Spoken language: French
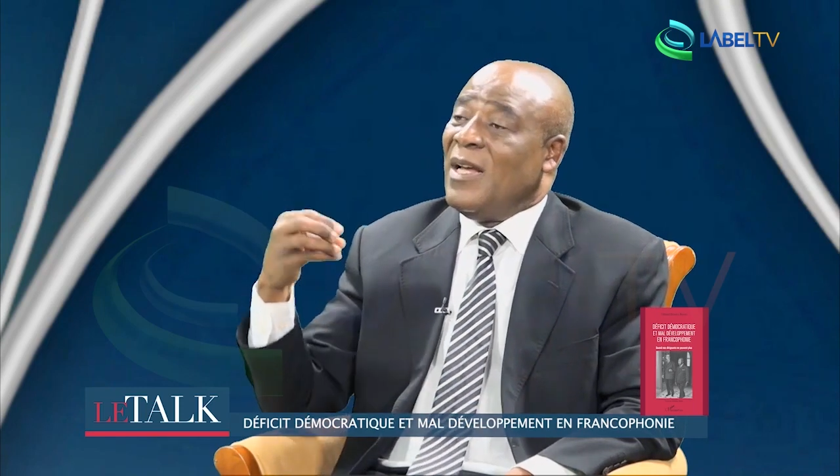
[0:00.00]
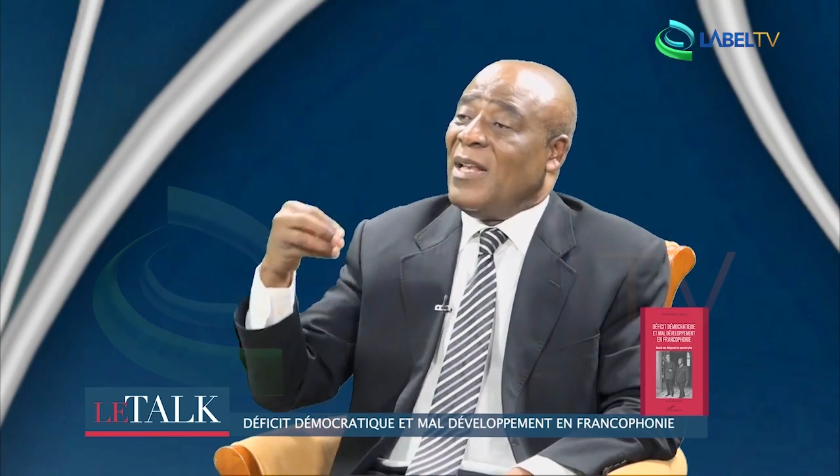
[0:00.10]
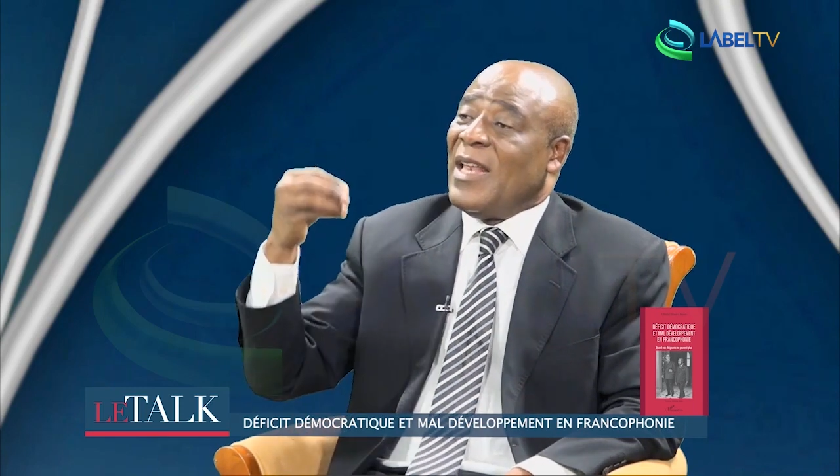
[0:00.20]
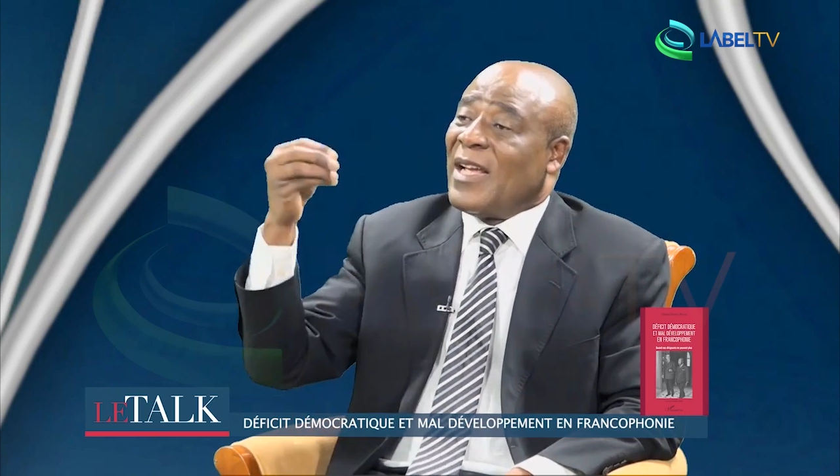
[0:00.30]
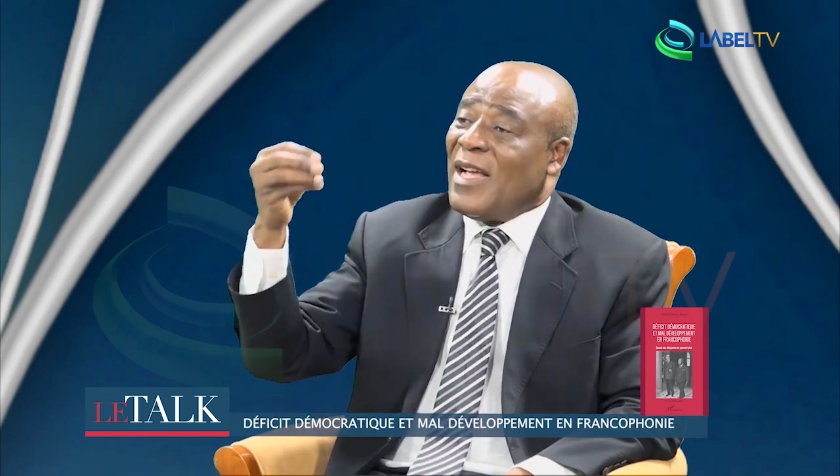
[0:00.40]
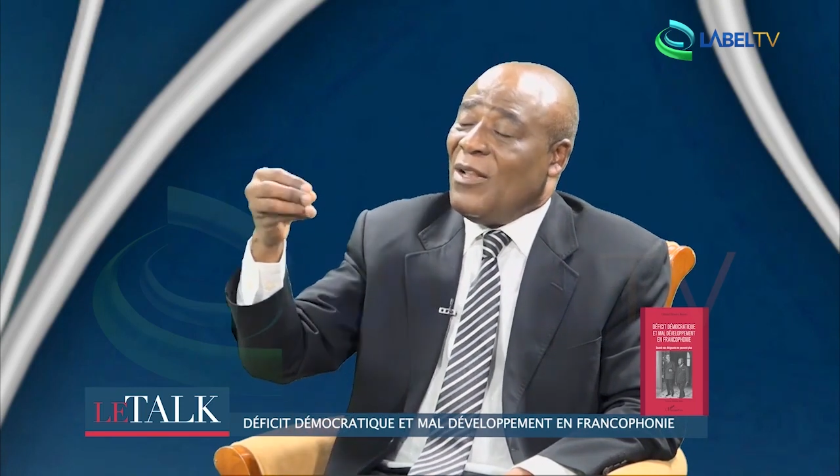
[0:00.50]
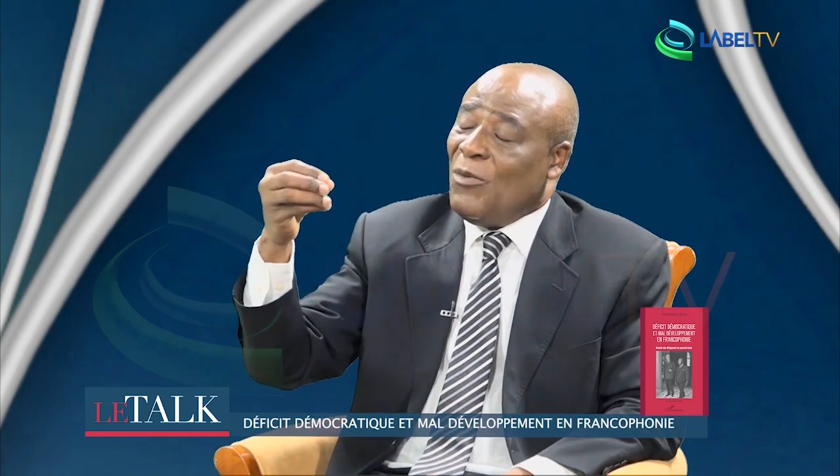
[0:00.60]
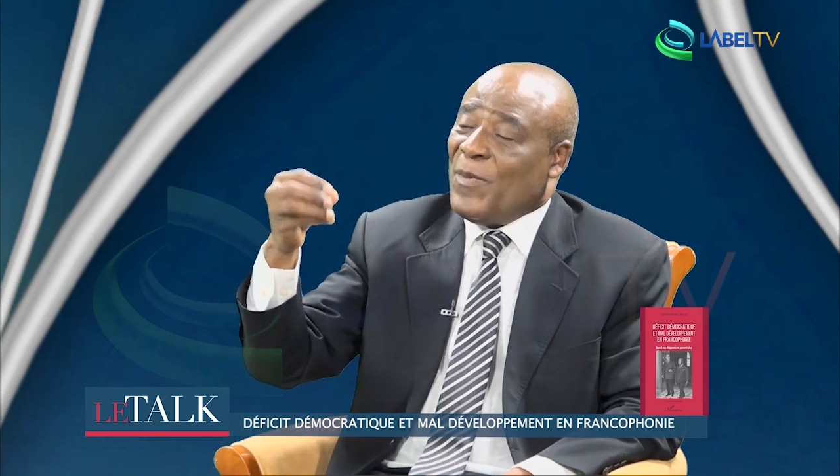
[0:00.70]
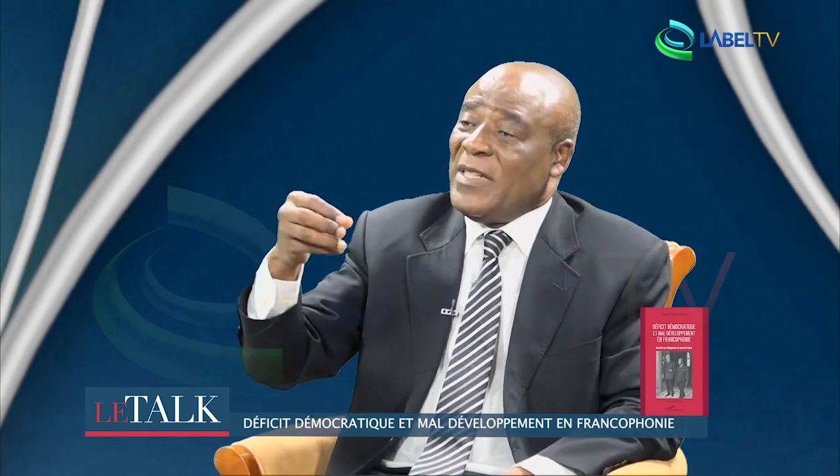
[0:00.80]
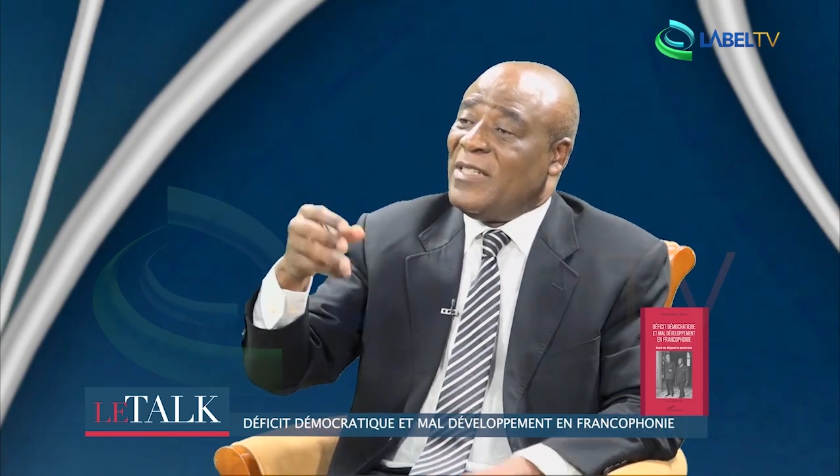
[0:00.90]
le
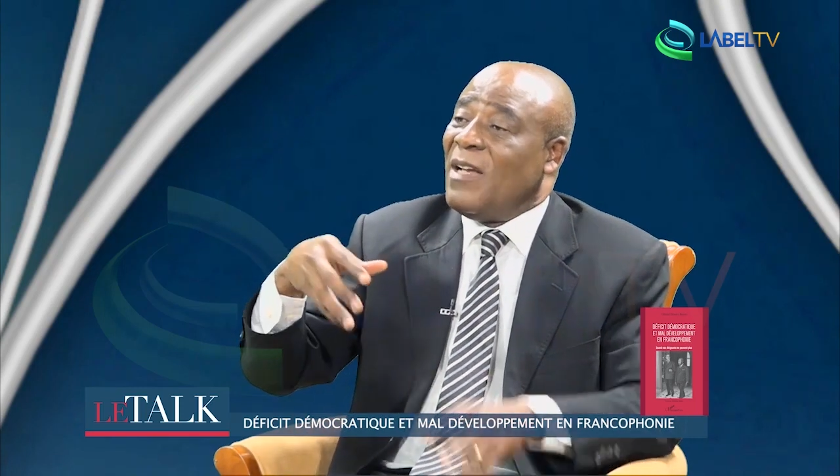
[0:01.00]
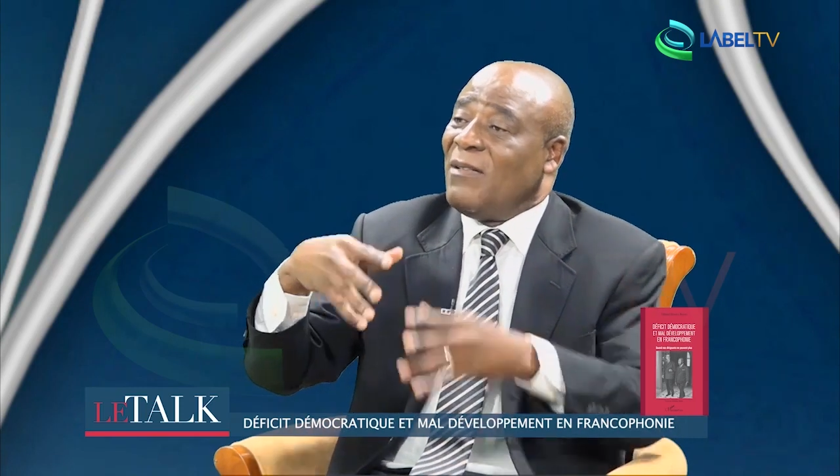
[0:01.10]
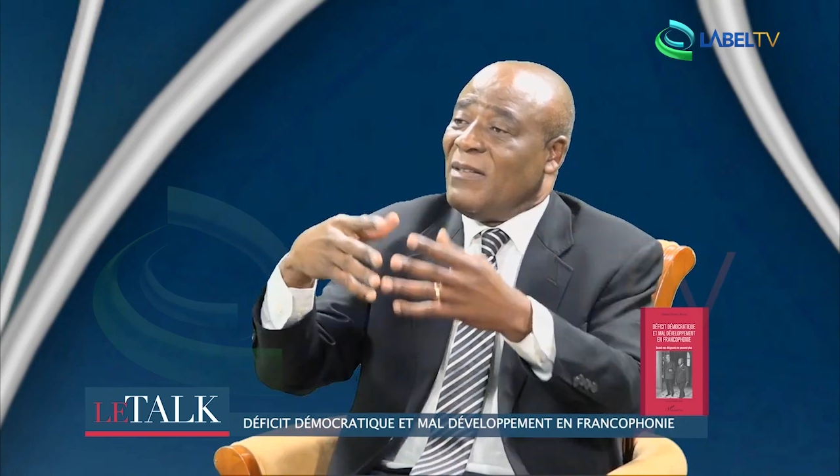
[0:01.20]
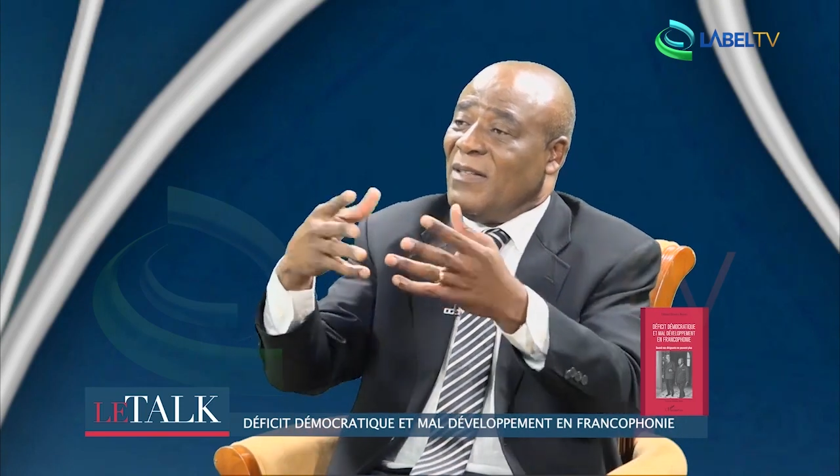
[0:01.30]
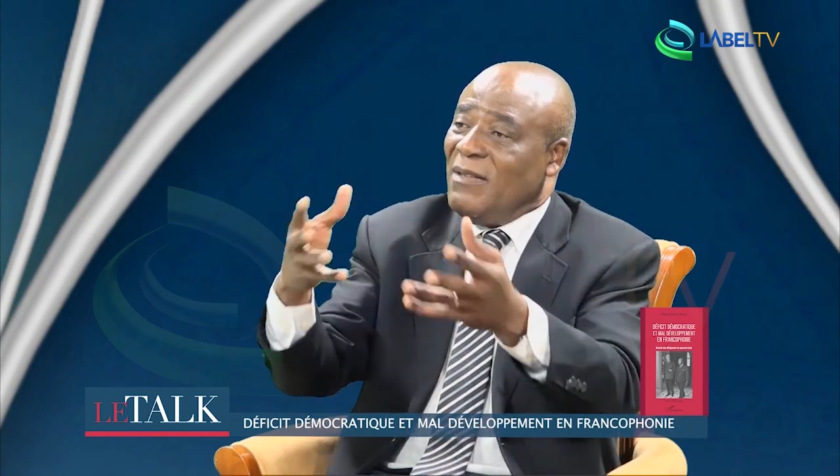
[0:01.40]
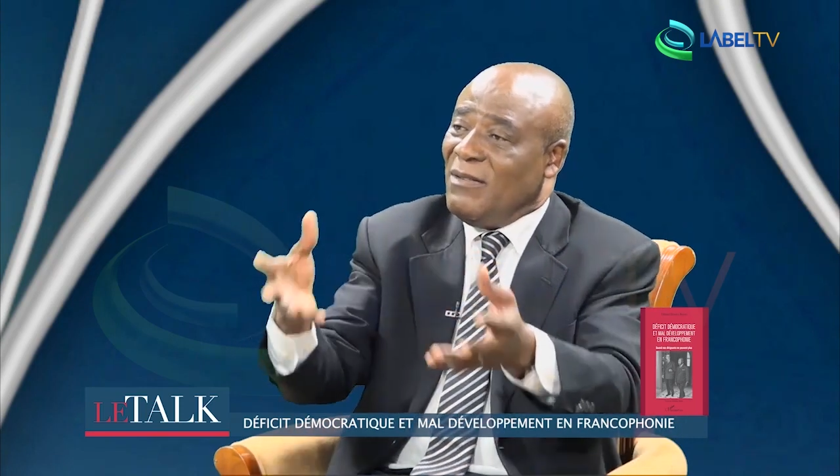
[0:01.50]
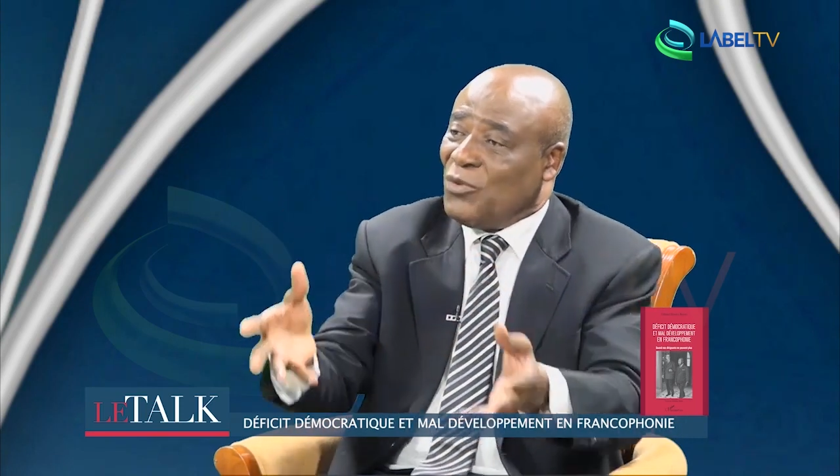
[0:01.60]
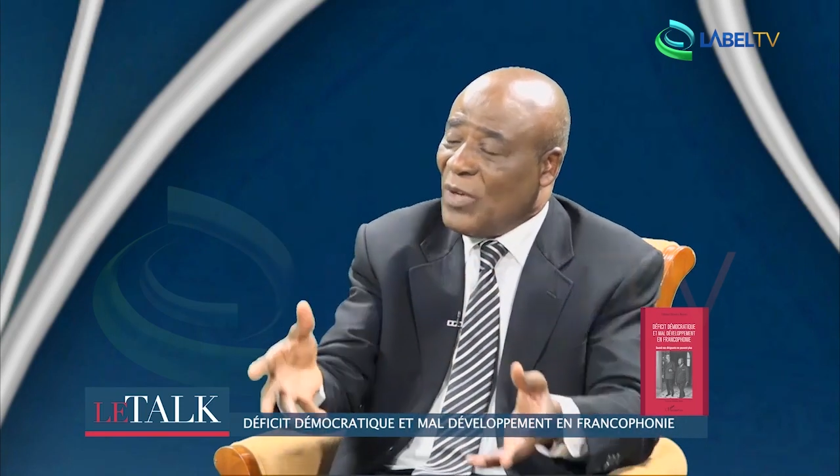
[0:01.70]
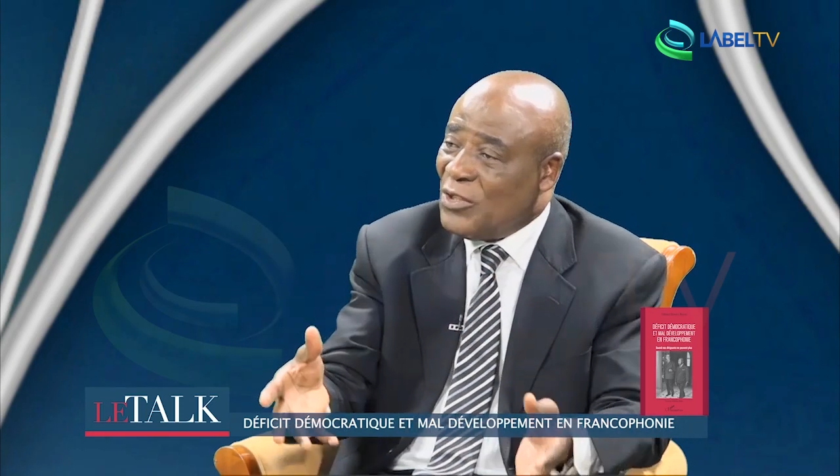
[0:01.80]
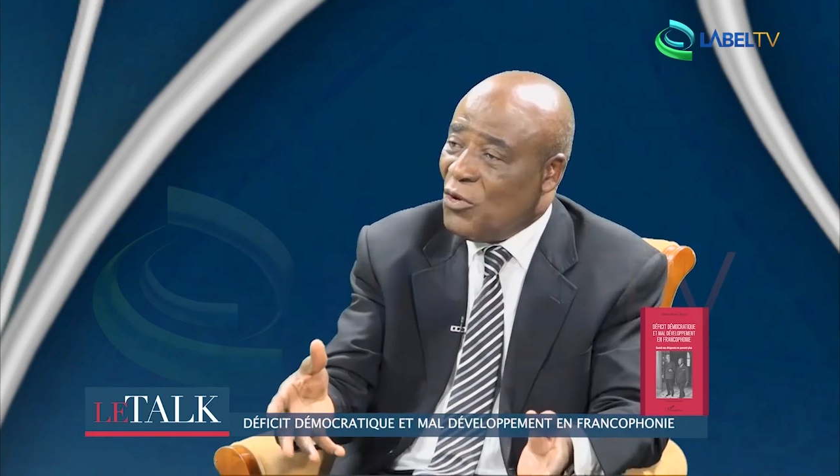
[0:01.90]
président
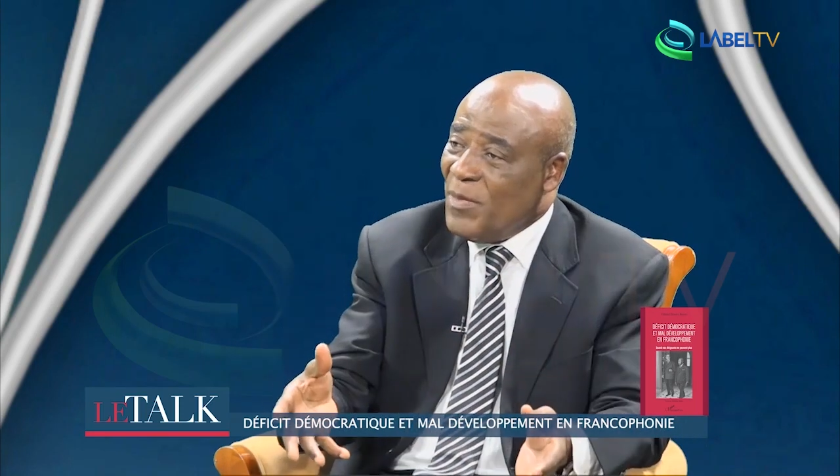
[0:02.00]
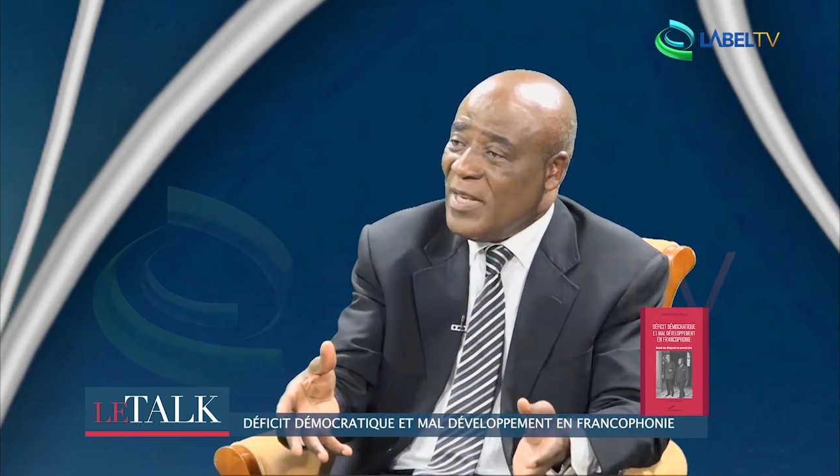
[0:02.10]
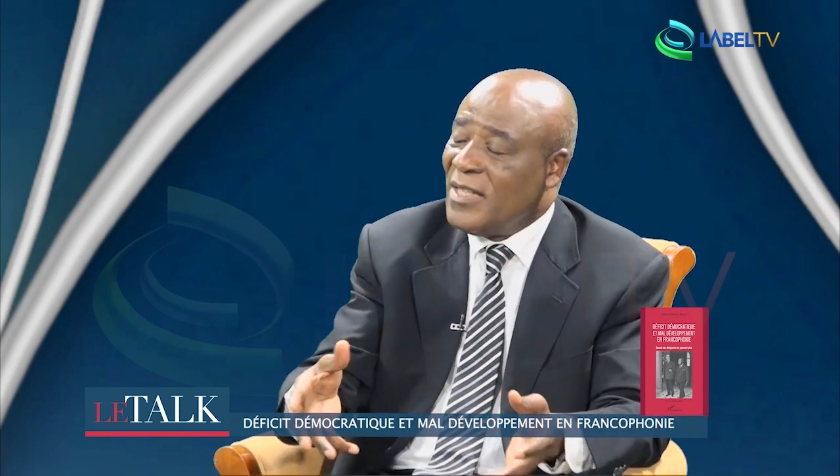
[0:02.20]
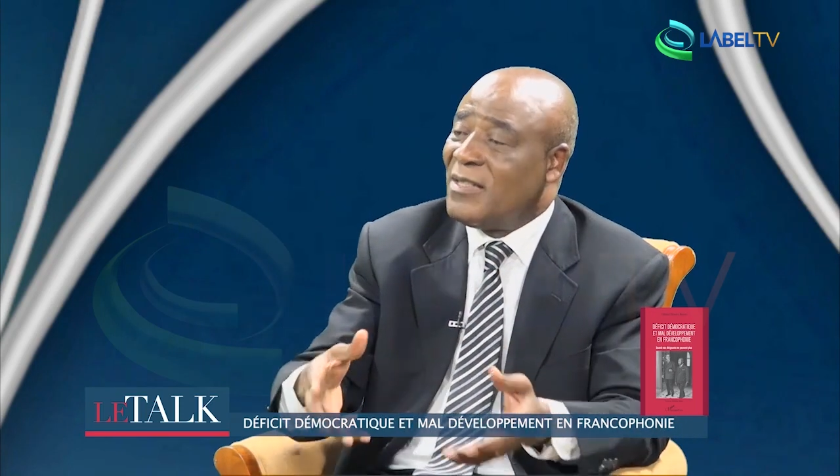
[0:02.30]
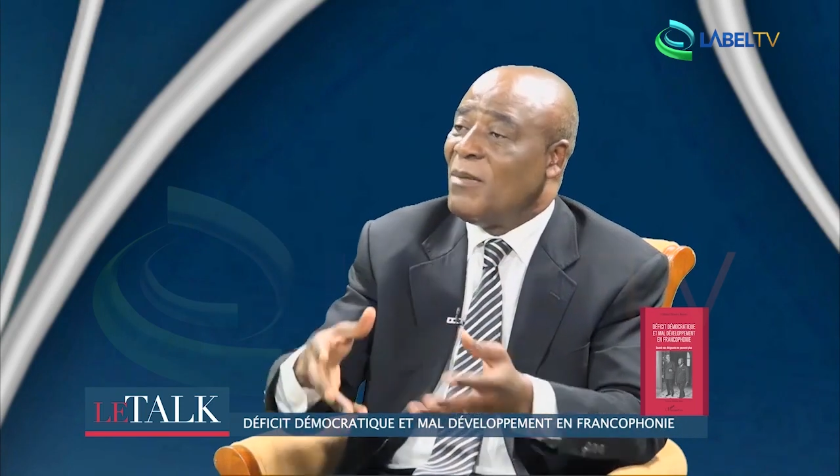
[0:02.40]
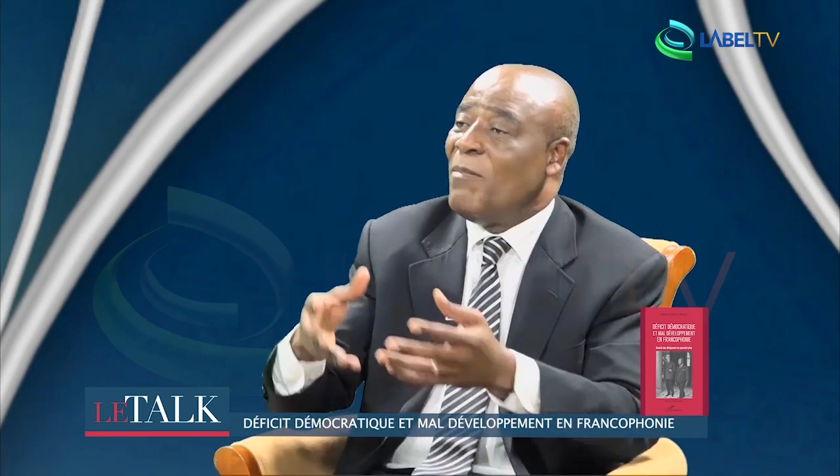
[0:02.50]
choisit le ministre,